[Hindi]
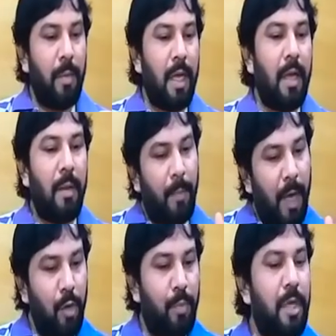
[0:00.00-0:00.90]
में
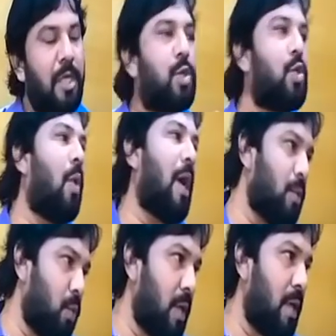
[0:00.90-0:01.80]
बायोपिक की
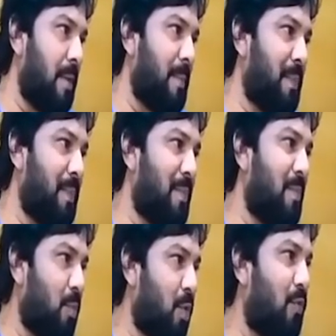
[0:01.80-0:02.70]
शुरुआत हो गई है
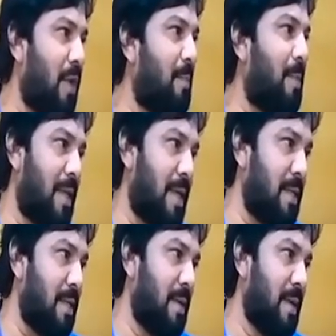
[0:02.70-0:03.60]
हम्म। और फिल्म मंदरा
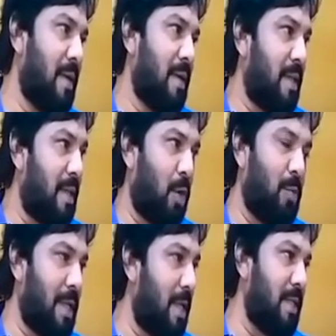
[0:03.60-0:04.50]
जी हाँ। दाऊ
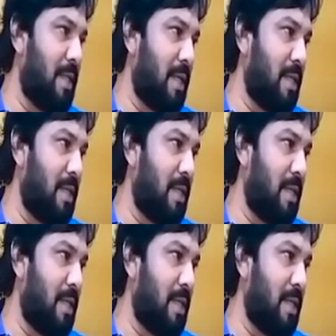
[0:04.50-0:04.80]
मंदरा जी के